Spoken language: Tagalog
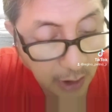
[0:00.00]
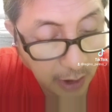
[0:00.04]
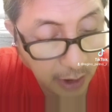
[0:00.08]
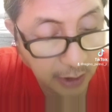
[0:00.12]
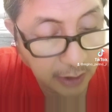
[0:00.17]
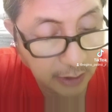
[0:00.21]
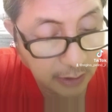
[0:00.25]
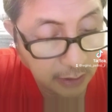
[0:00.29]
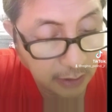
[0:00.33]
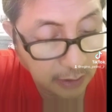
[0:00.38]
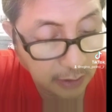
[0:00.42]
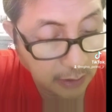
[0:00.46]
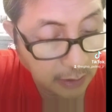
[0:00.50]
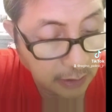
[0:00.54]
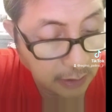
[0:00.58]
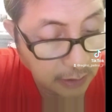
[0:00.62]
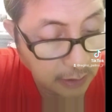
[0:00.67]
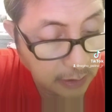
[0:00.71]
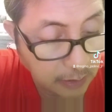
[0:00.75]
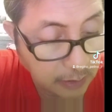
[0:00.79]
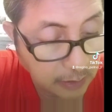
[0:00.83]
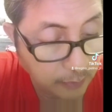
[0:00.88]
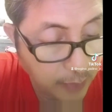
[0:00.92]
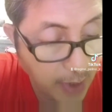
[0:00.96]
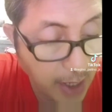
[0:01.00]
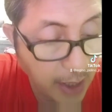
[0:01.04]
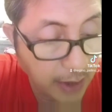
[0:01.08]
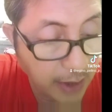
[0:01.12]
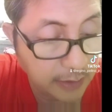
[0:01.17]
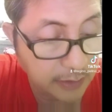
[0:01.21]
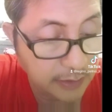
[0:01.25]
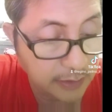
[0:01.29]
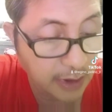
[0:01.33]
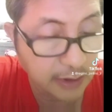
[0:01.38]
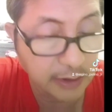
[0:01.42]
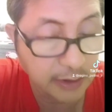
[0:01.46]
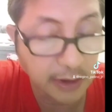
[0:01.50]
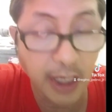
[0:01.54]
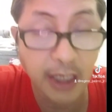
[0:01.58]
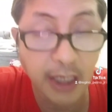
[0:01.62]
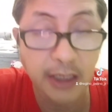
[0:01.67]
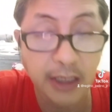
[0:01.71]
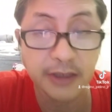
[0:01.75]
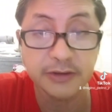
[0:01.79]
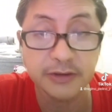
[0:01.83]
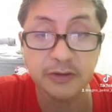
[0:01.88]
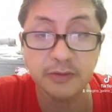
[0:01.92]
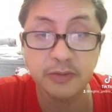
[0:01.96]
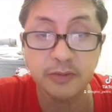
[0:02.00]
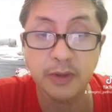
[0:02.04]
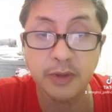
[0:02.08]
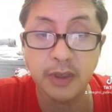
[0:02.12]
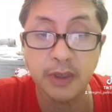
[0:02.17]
and find the knowledge of